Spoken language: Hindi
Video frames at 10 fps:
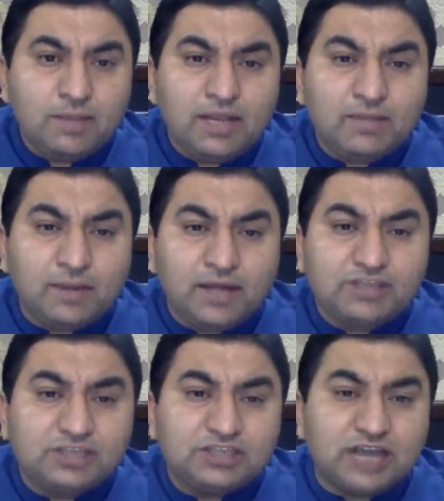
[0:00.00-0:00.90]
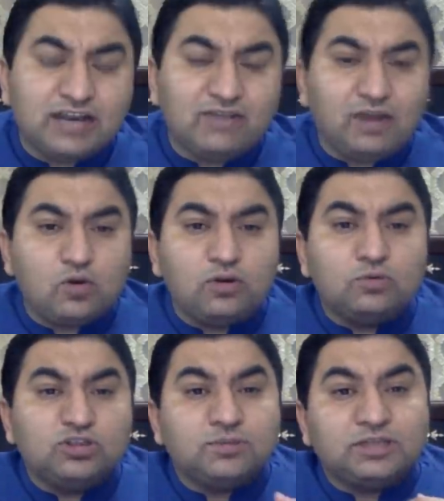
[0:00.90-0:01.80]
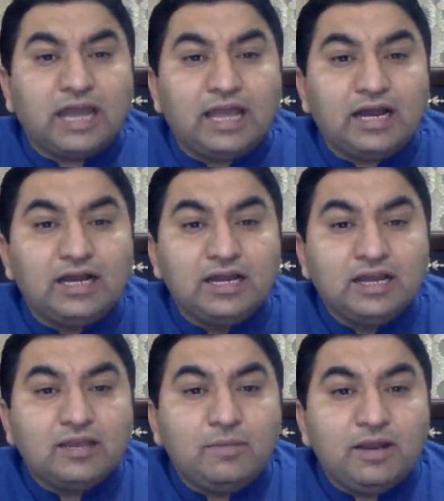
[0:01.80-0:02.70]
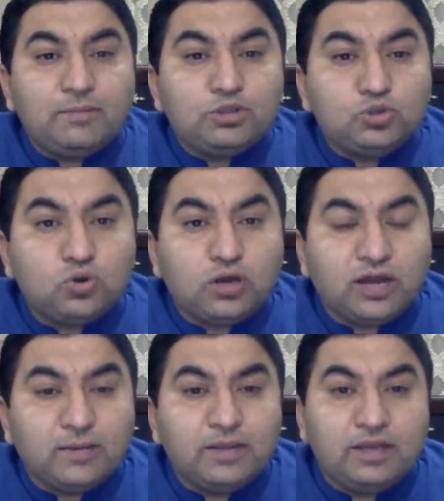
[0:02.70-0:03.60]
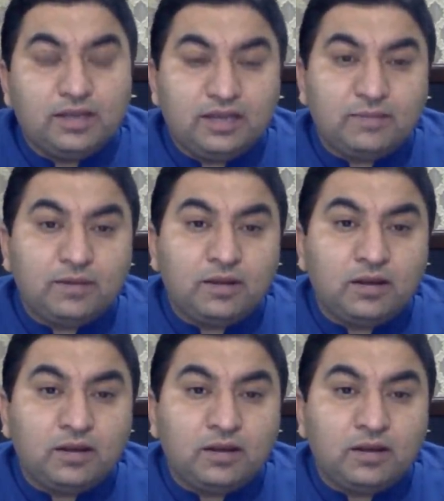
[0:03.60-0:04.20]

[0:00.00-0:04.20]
मेरे एक बड़े अच्छे जानने वाले उन्होंने मुझे बताया कि मेरे बच्चों को घर में एक